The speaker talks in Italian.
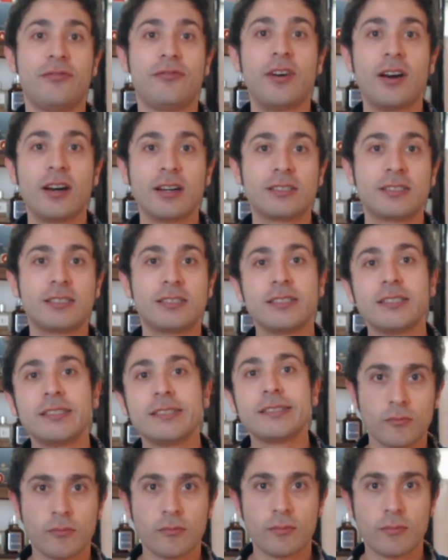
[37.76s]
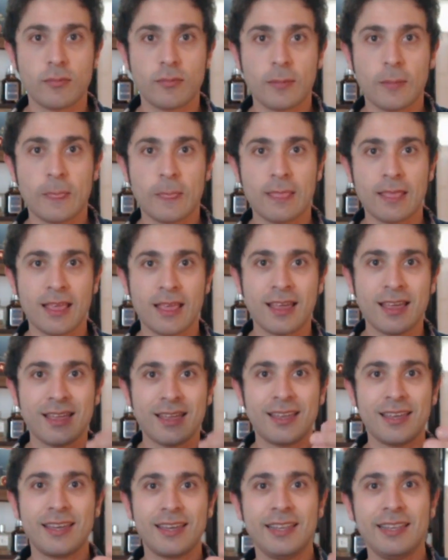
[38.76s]
Fuck.
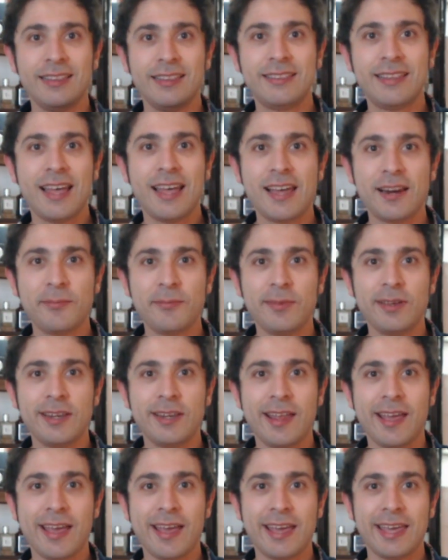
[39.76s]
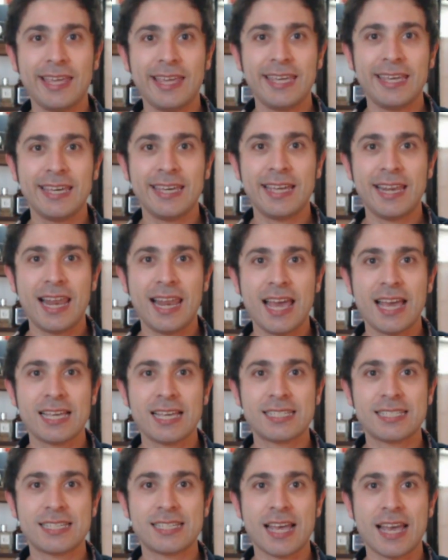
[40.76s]
Il termine
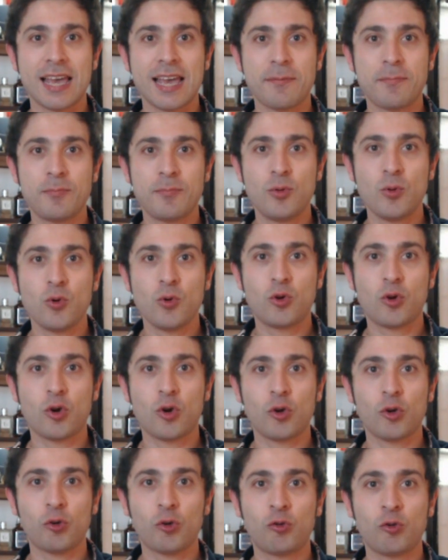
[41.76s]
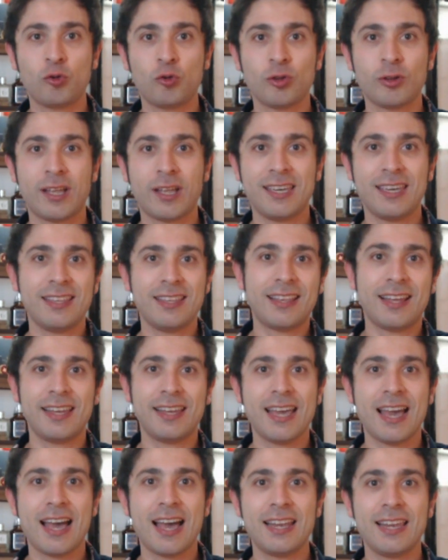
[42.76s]
inglese più conosciuto dagli
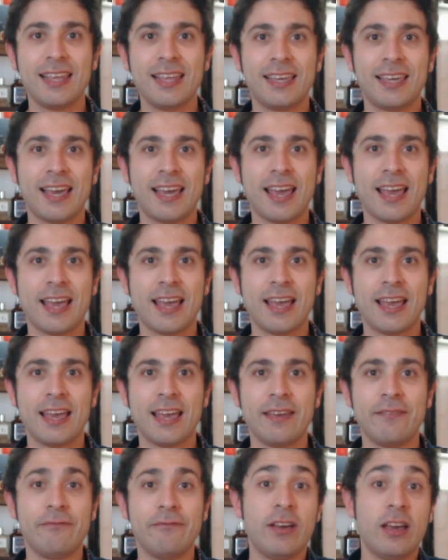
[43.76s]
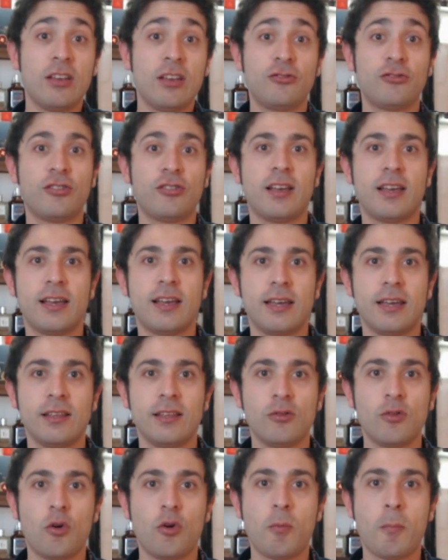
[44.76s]
italiani che invece
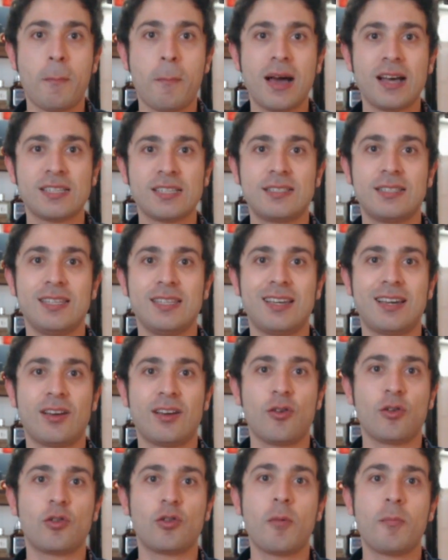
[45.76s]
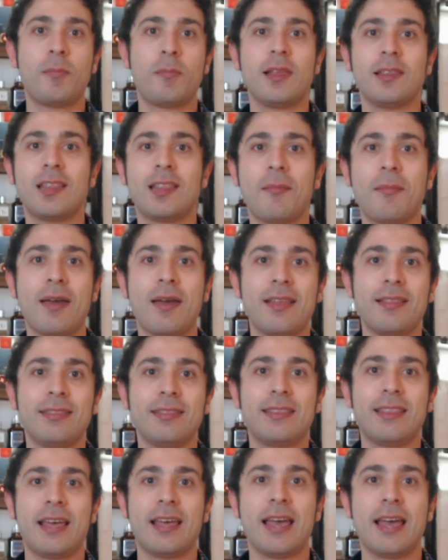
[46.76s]
non masticano
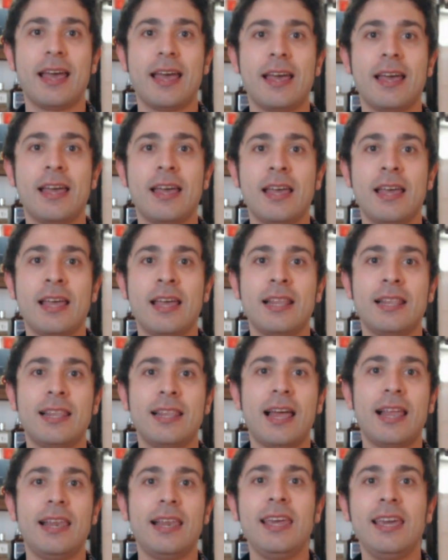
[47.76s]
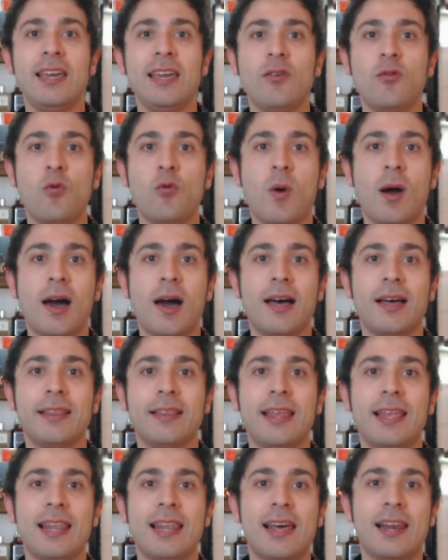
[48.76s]
completamente la lingua
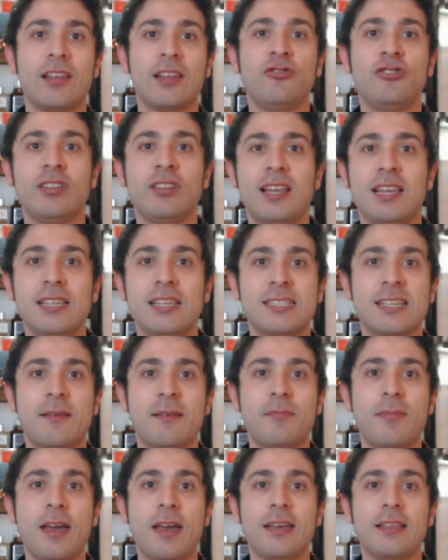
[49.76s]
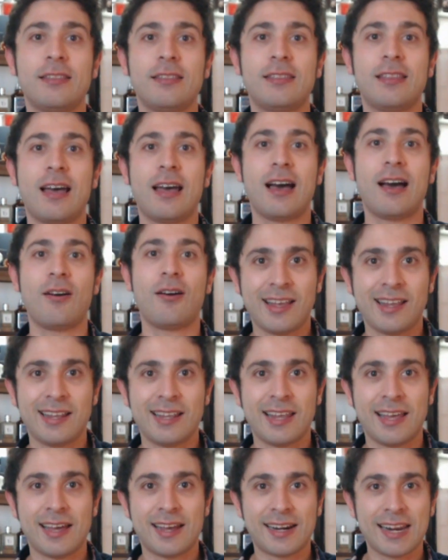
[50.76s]
della regina Elisabetta,
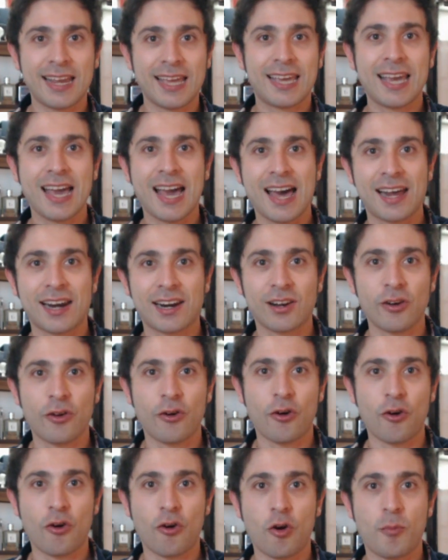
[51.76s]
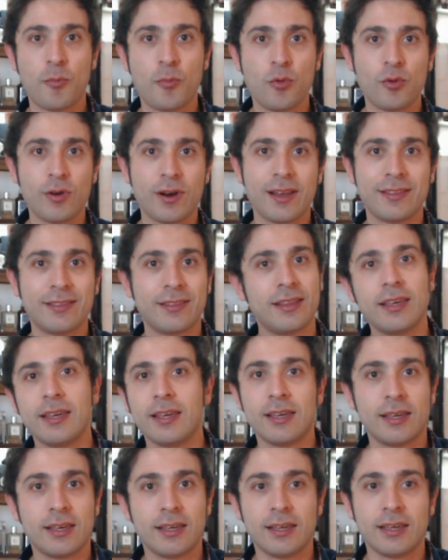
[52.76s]
del re Carlo oppure
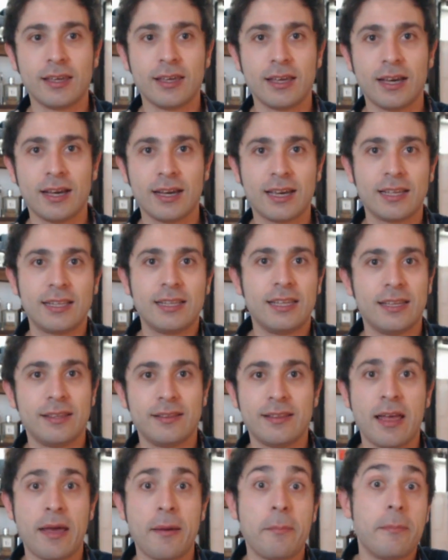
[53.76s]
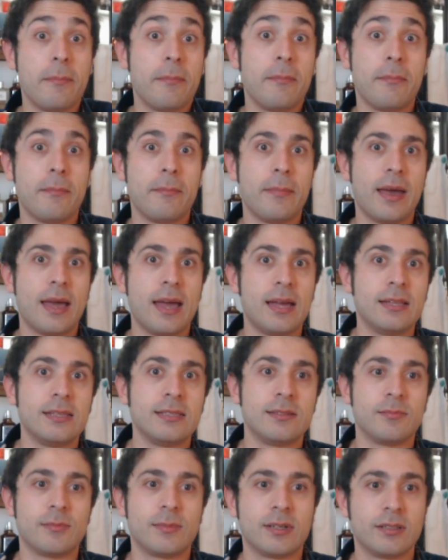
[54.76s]
di, anche di Dem band,
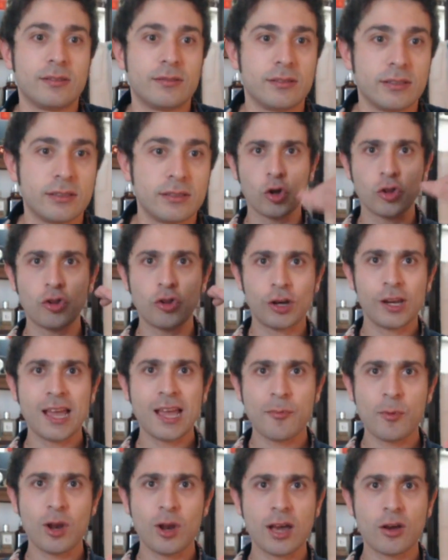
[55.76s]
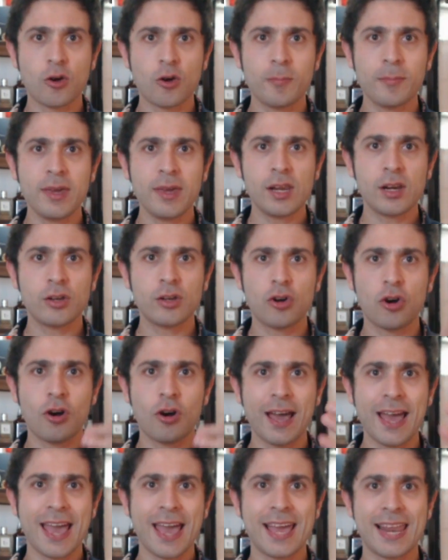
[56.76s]
immagino. Odoriamola con Mirko
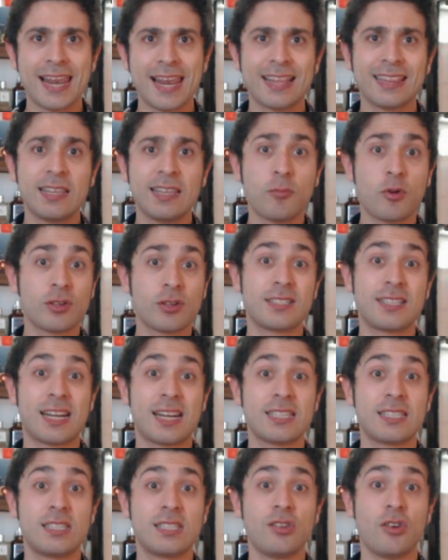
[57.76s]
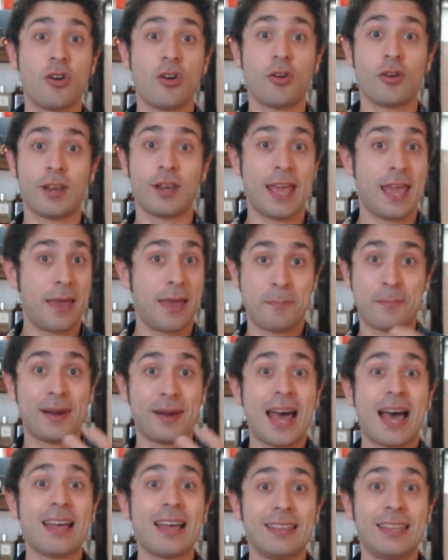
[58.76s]
è la dimostrazione
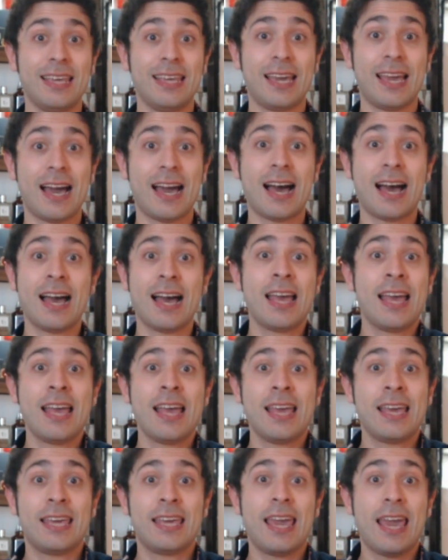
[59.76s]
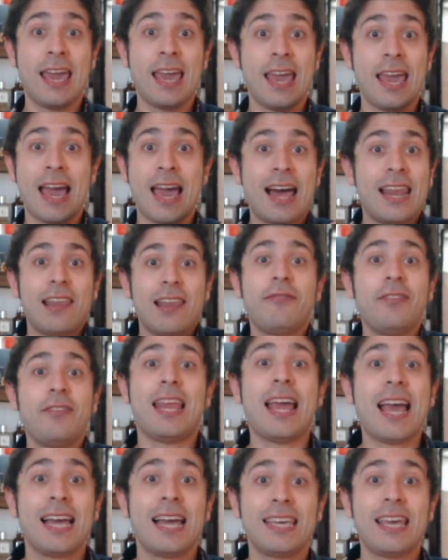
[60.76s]
pratica che alla
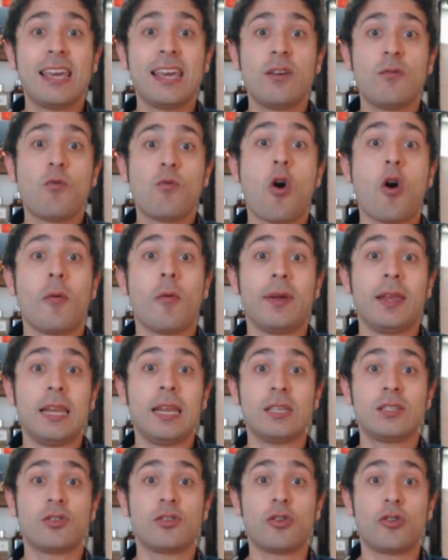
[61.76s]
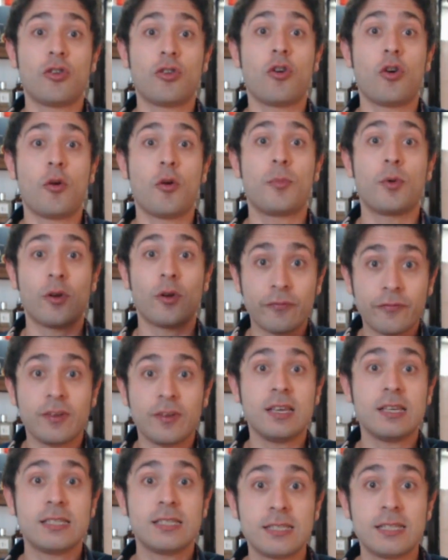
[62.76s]
anche gli uomini sono
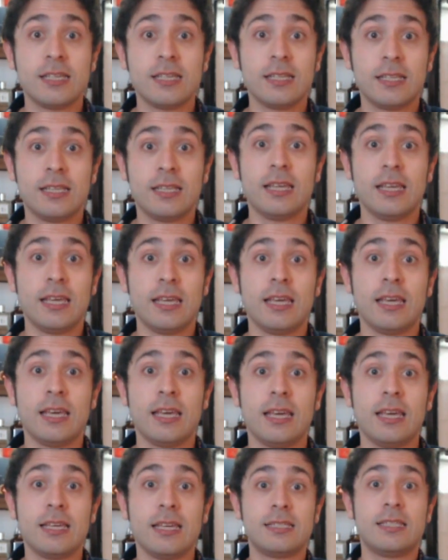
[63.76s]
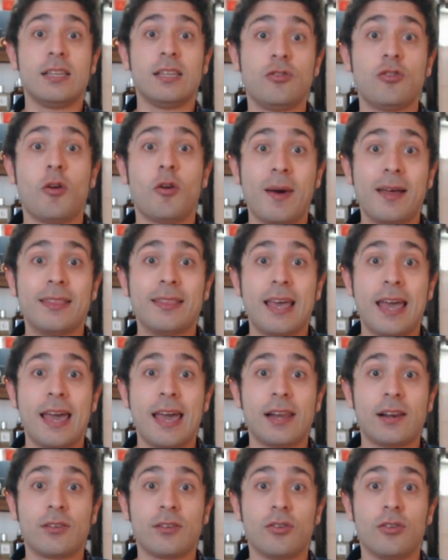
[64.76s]
provvisti di istinto
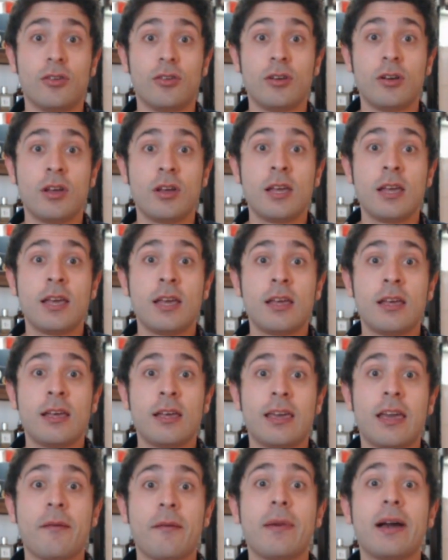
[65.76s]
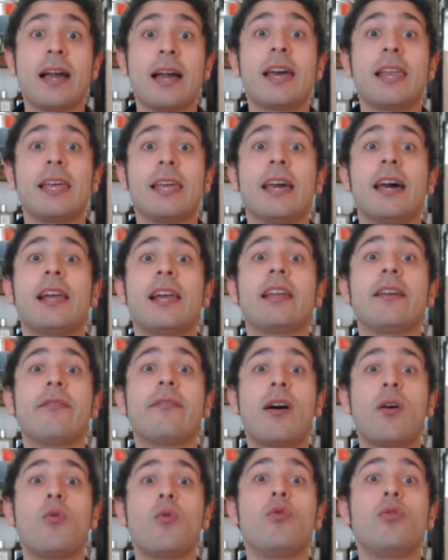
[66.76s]
materno, che magari
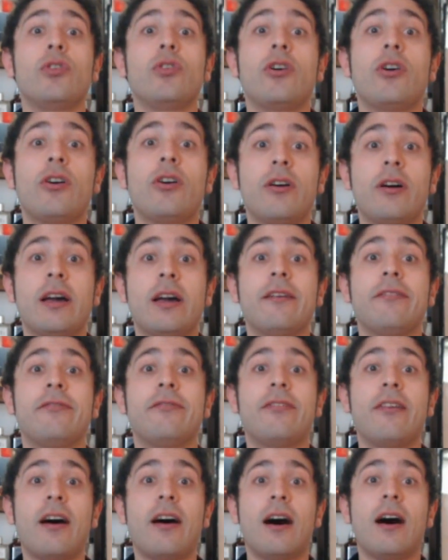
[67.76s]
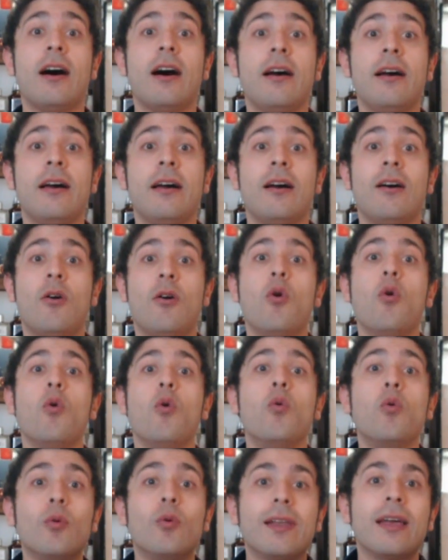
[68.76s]
arriva uno e fa, o
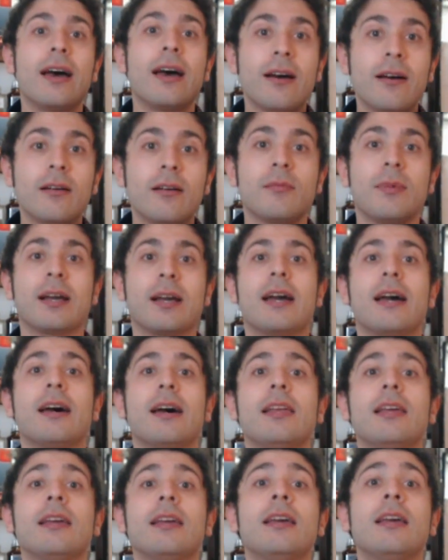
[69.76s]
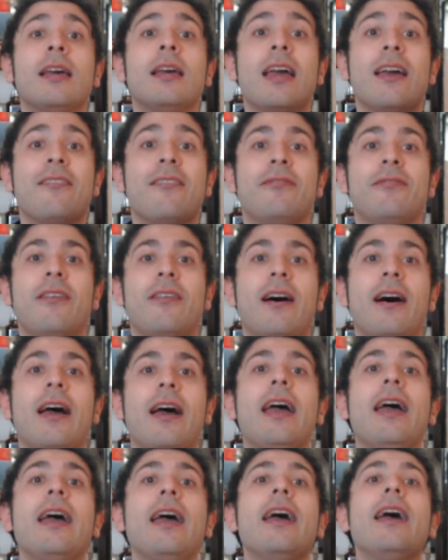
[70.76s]
una magari, e fa,
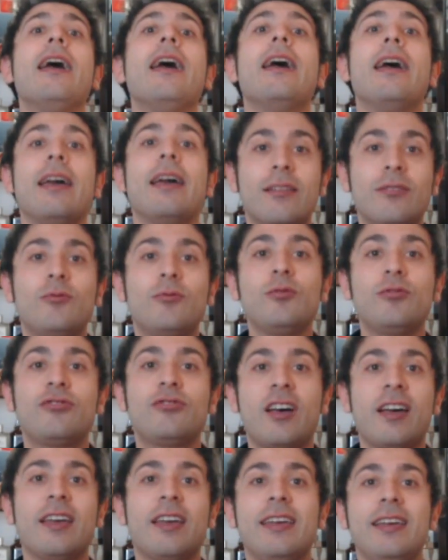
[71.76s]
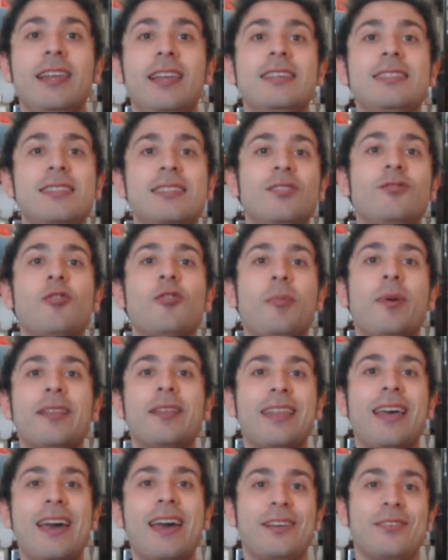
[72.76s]
eh, tu c'hai l'istinto
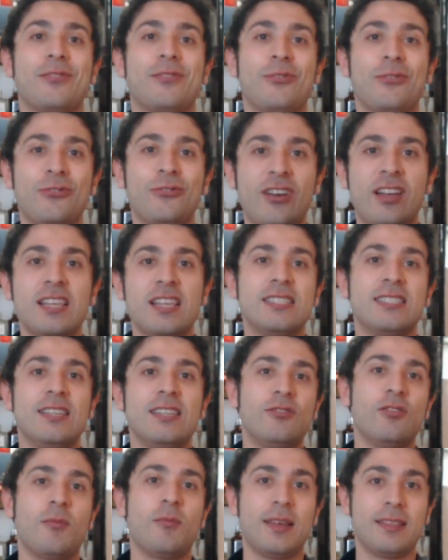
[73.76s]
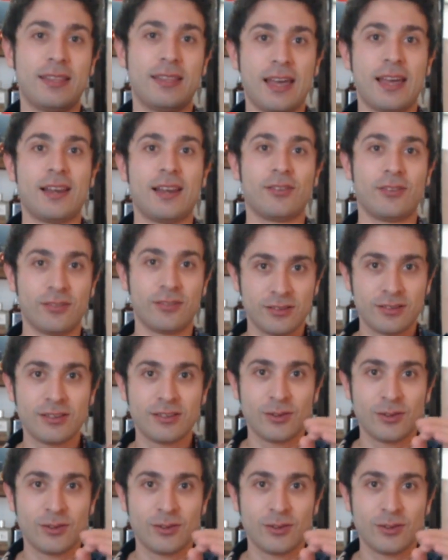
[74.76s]
paterno, non c'hai l'istinto materno.